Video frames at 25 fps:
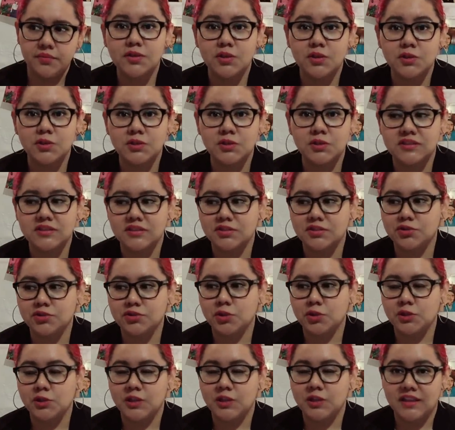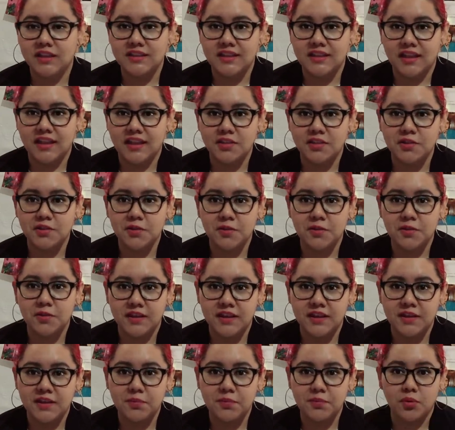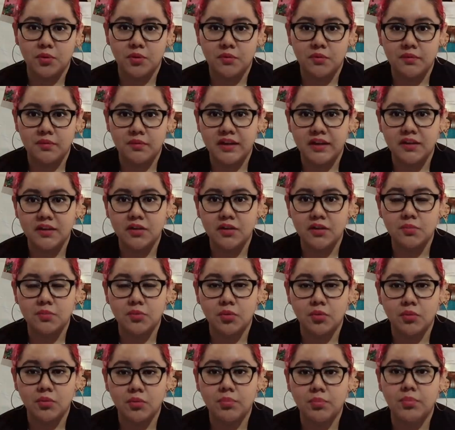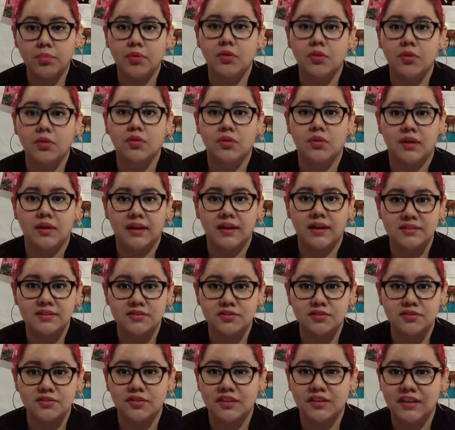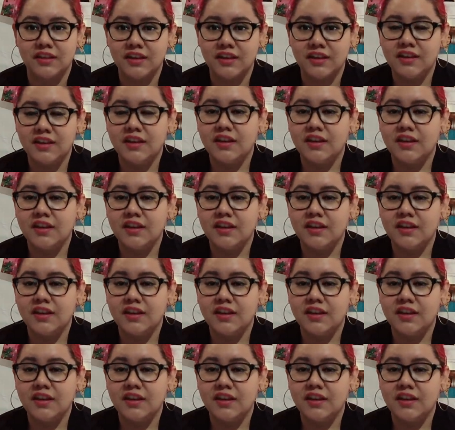Entonces estoy tratando de volver como un poco a esto de